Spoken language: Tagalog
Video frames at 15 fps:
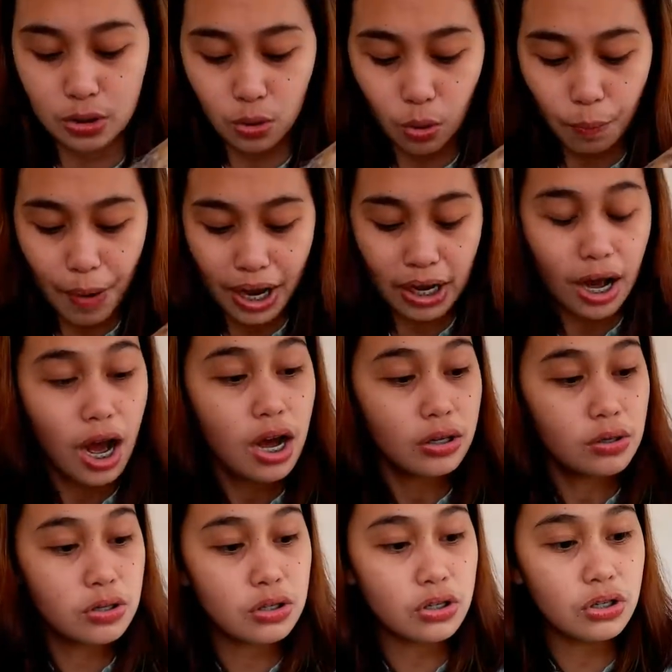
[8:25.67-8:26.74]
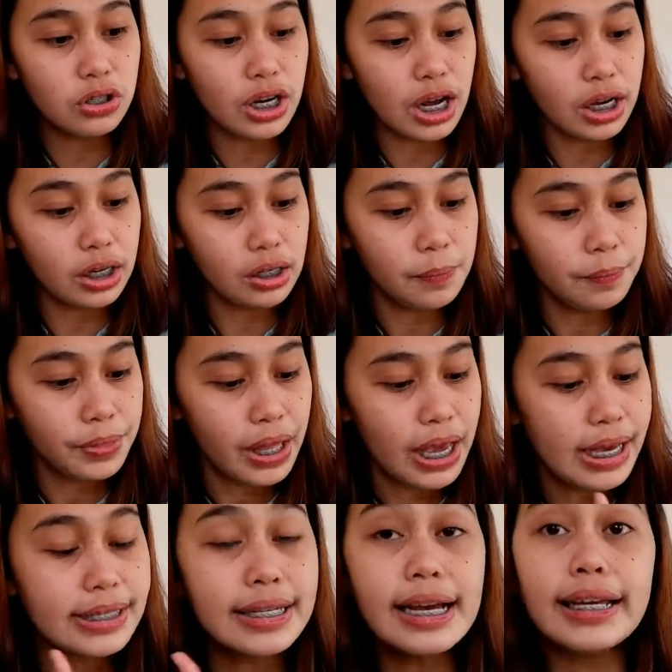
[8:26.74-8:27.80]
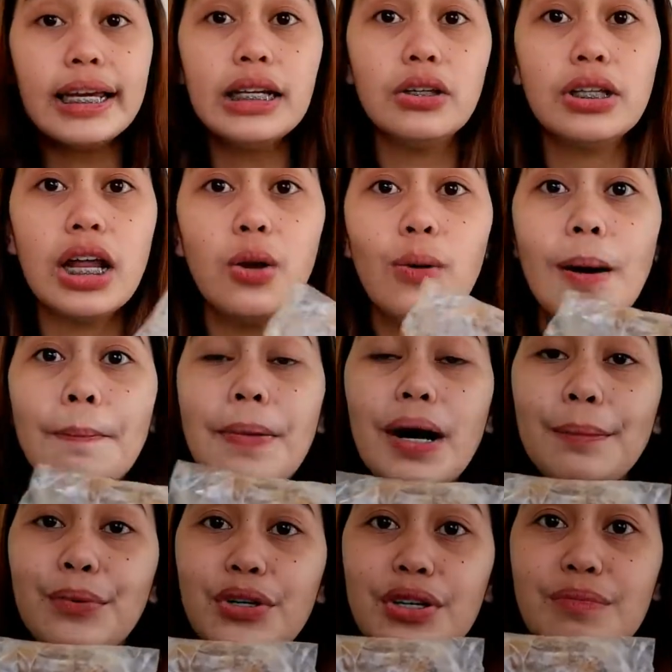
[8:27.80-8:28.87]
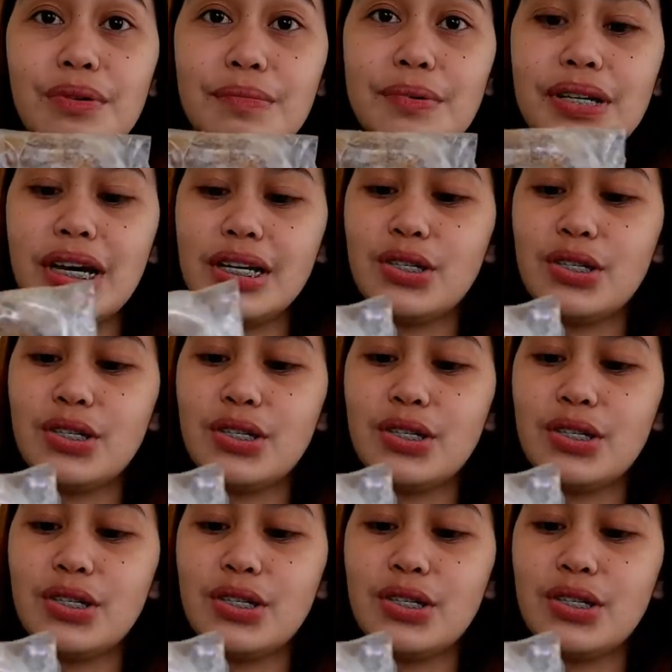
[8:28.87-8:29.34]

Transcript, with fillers: So, pag gusto nyo ng isang kilo, dalawang pack po yung ibibigay.